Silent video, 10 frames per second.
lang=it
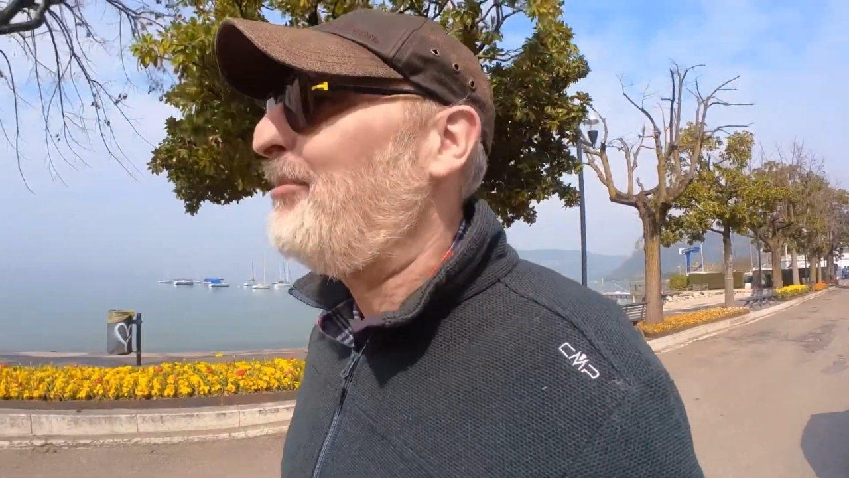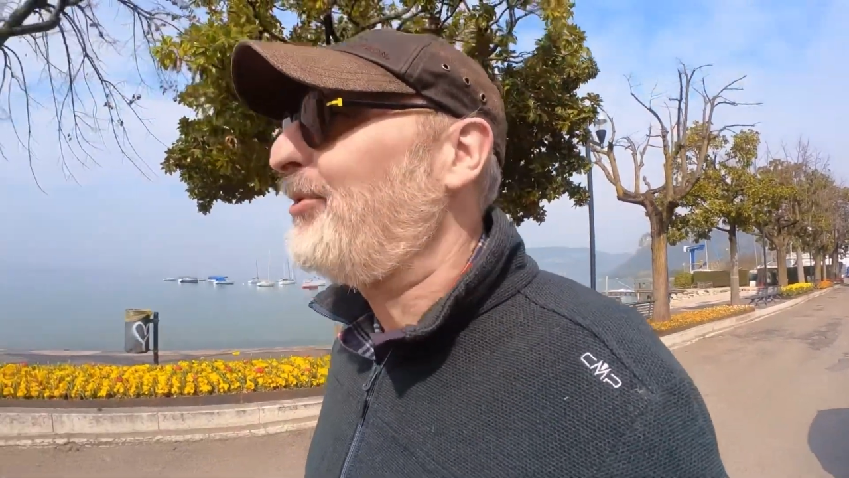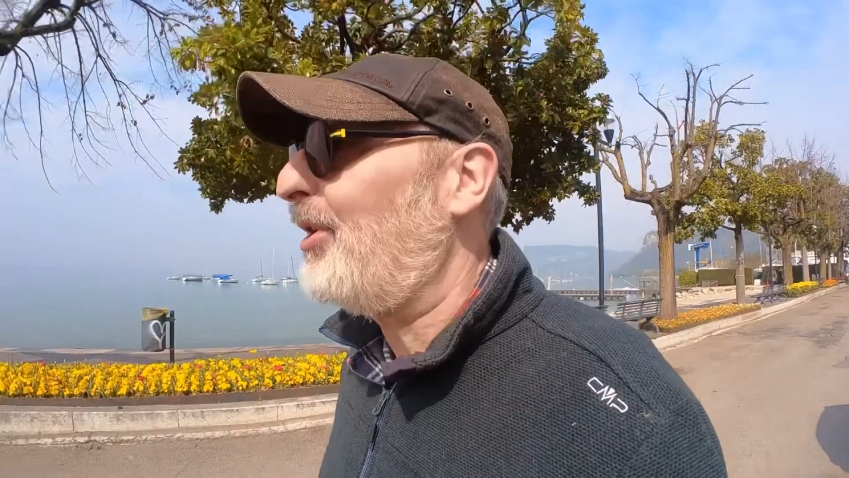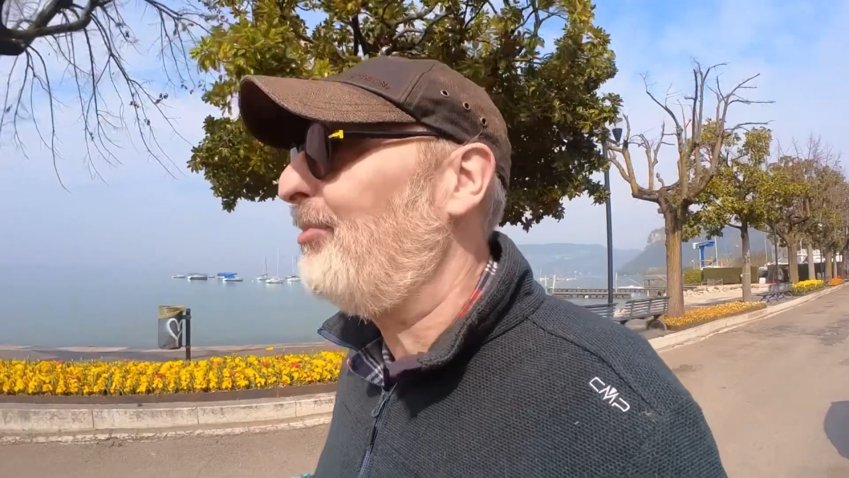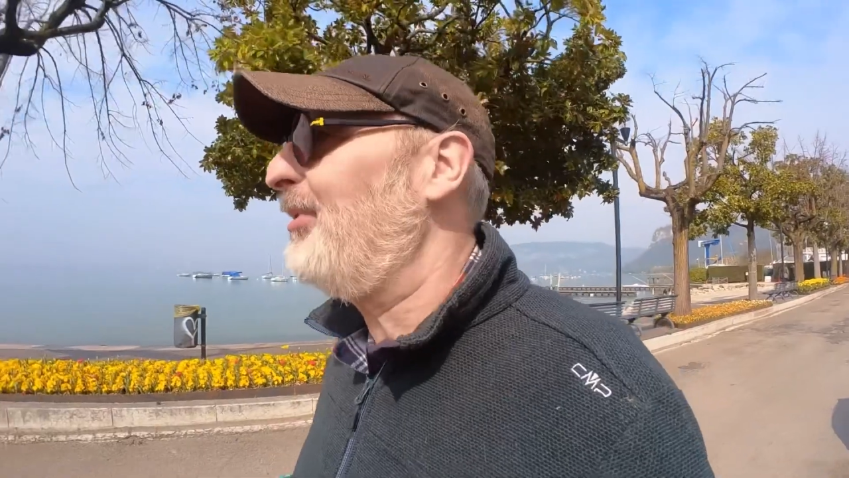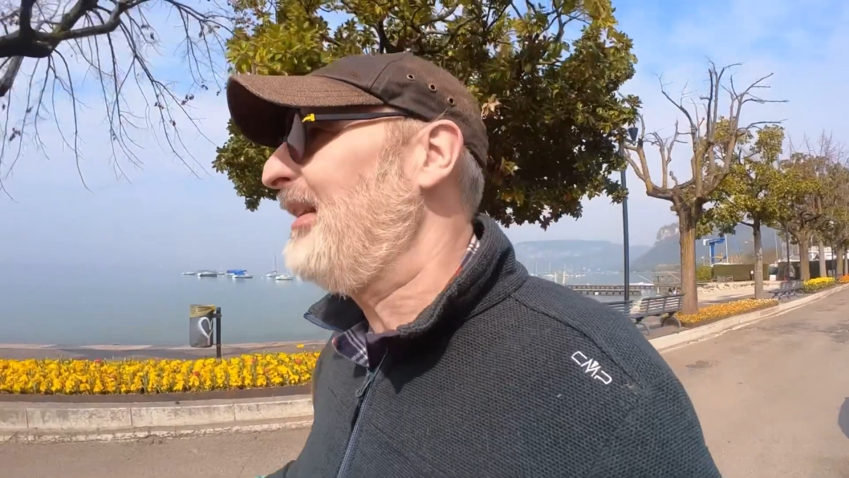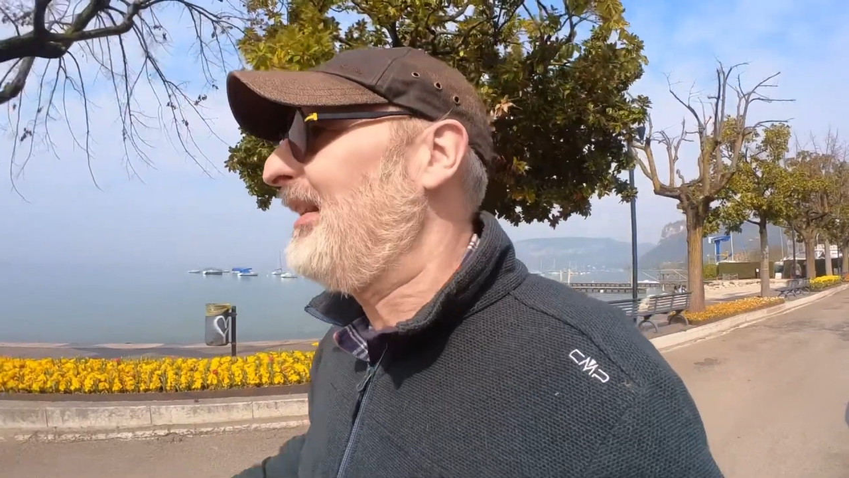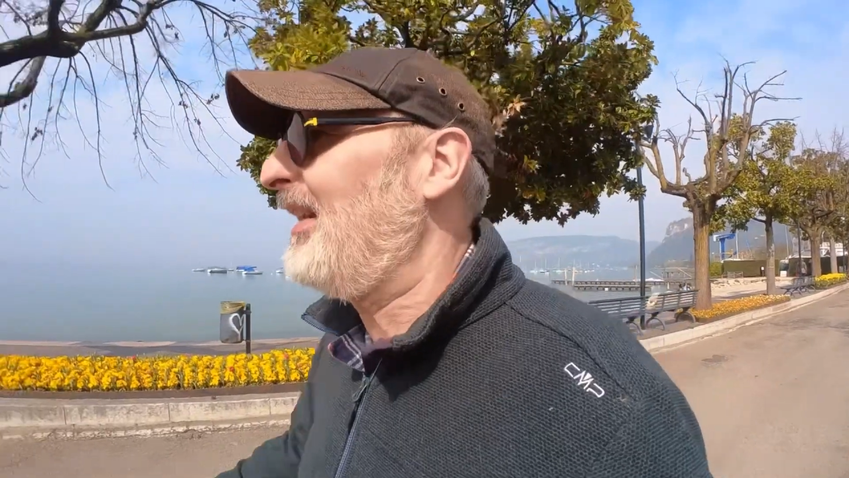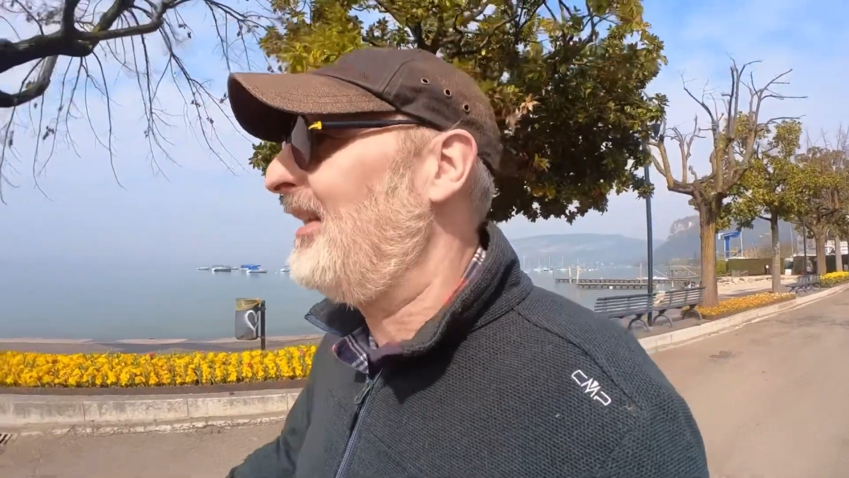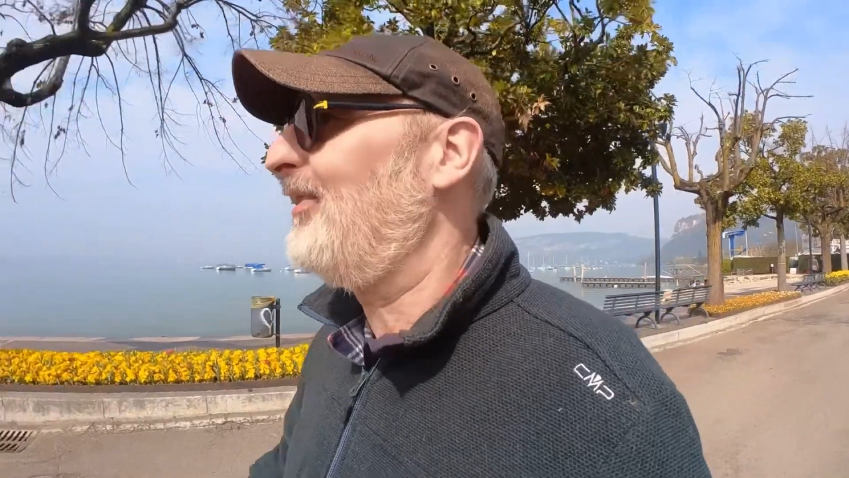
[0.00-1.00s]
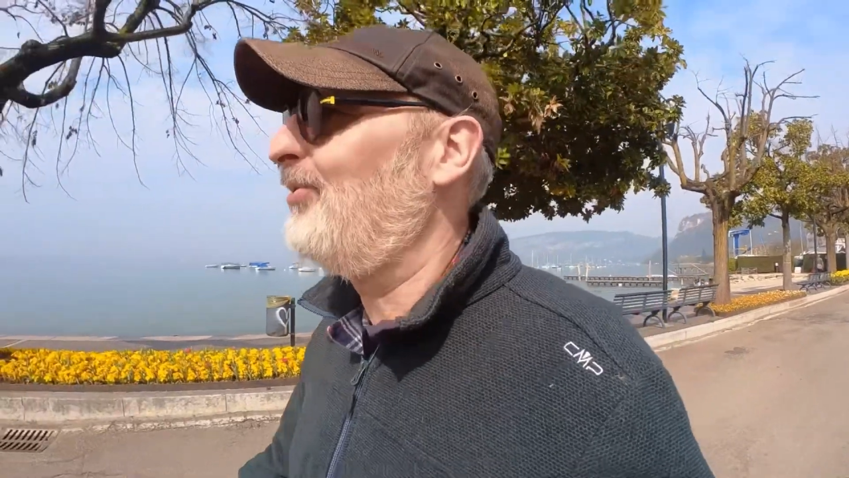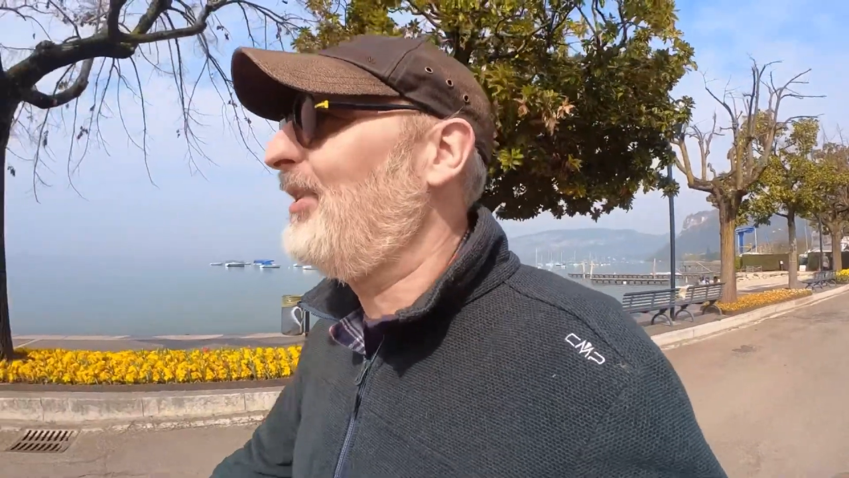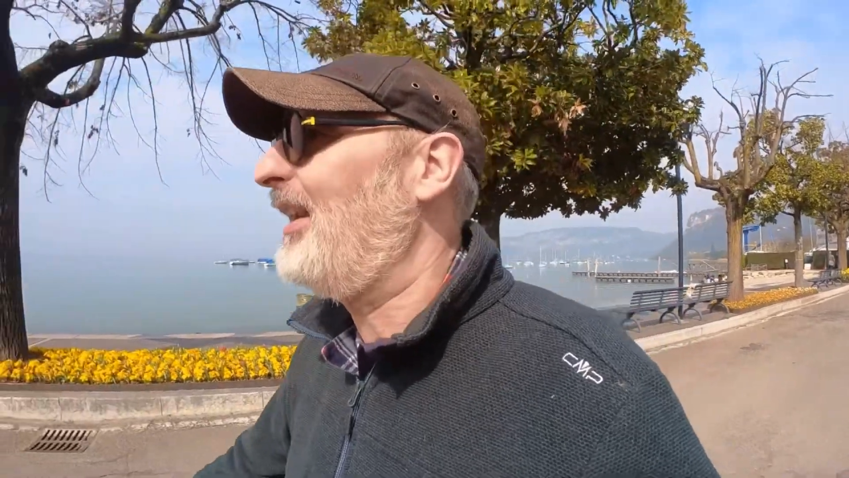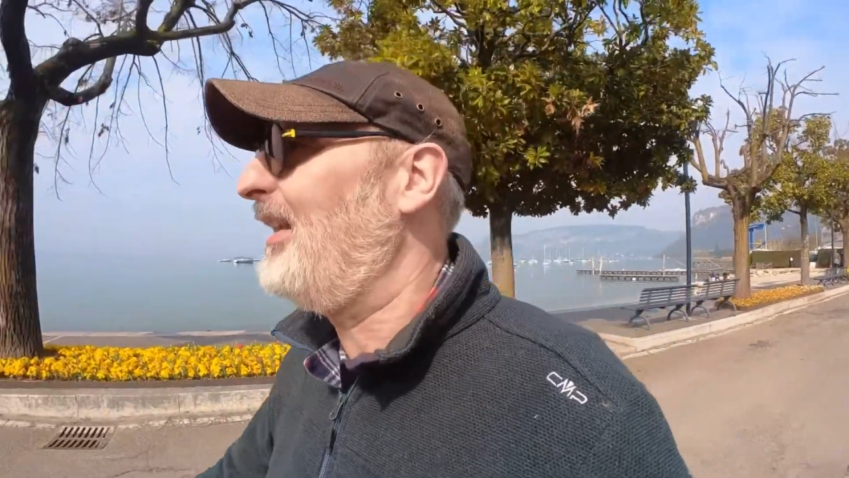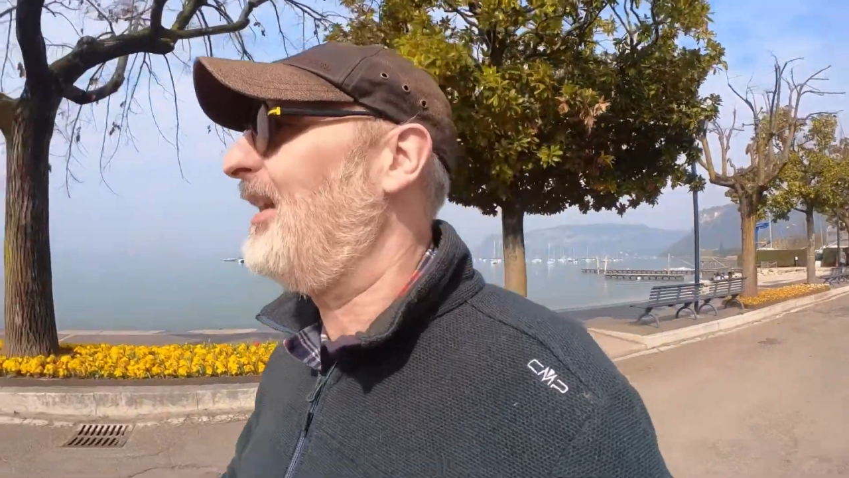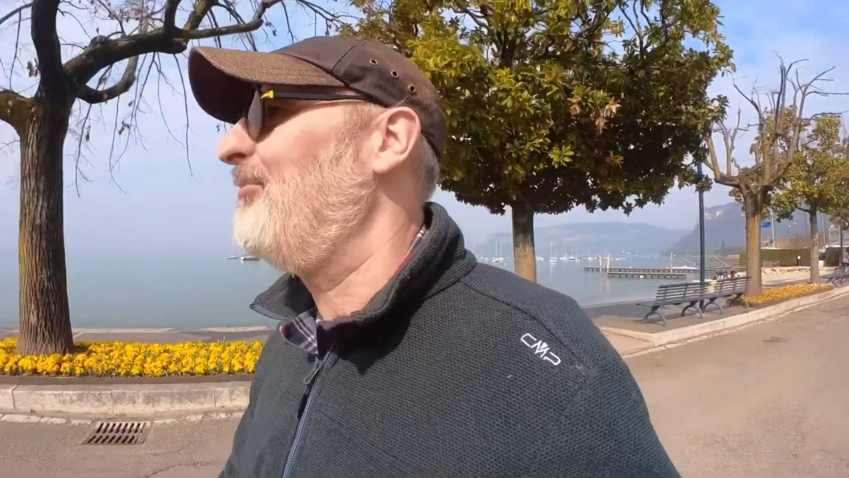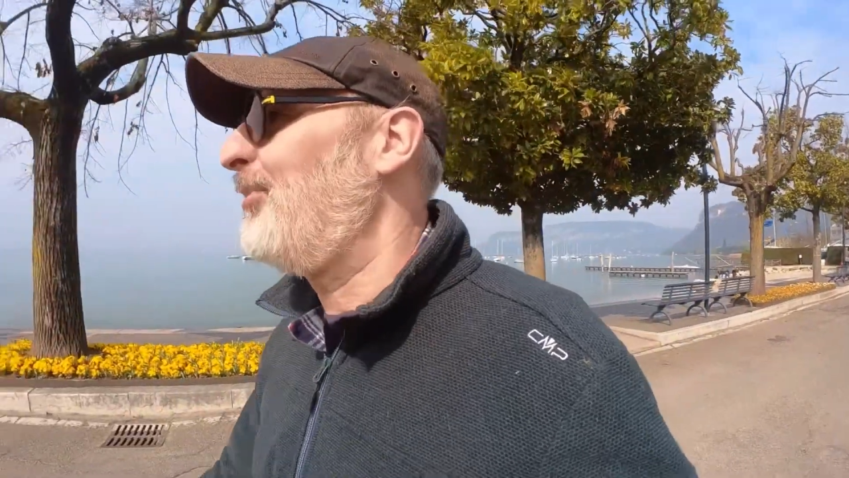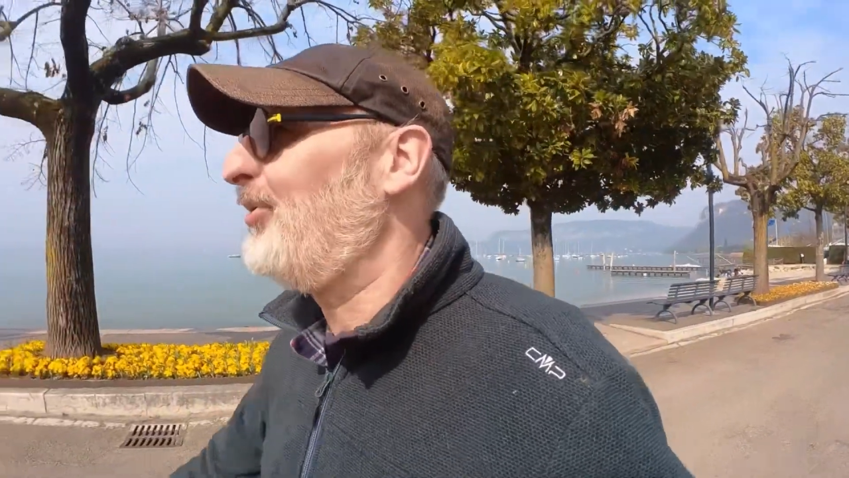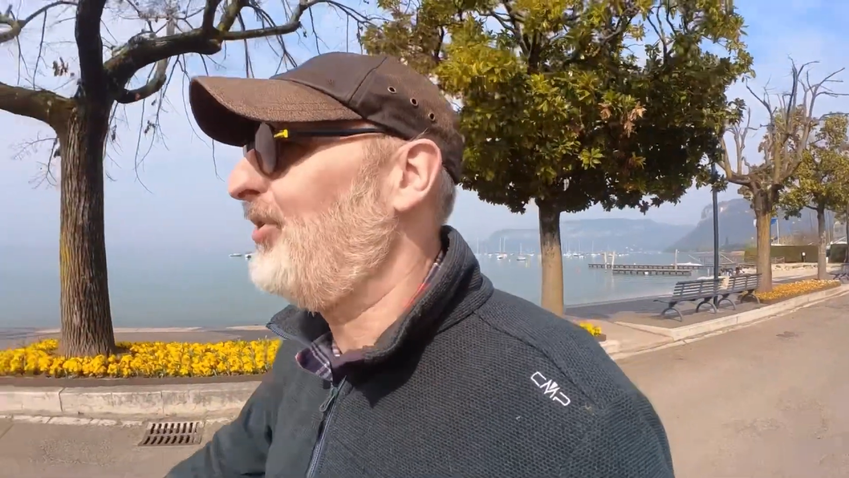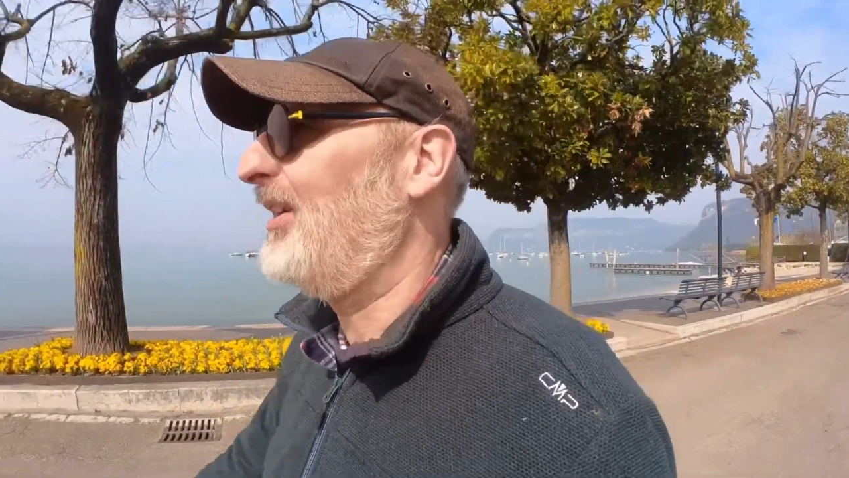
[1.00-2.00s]
purtroppo le dirette su telegram
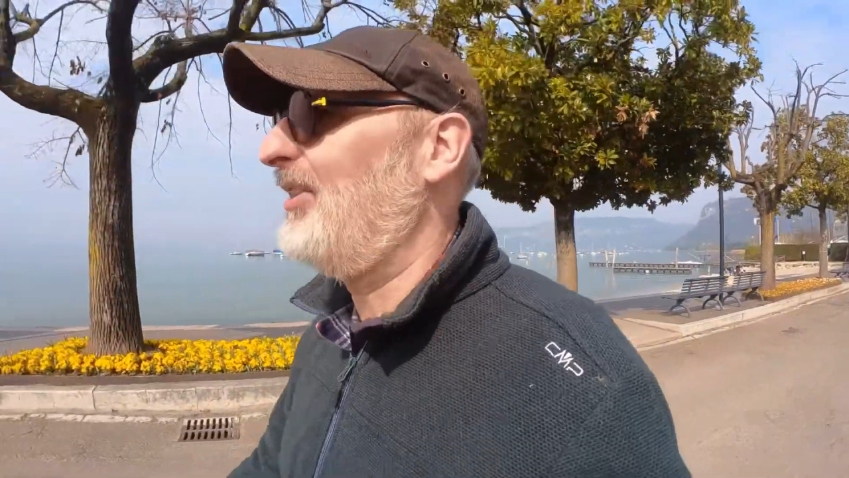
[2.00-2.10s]
poi si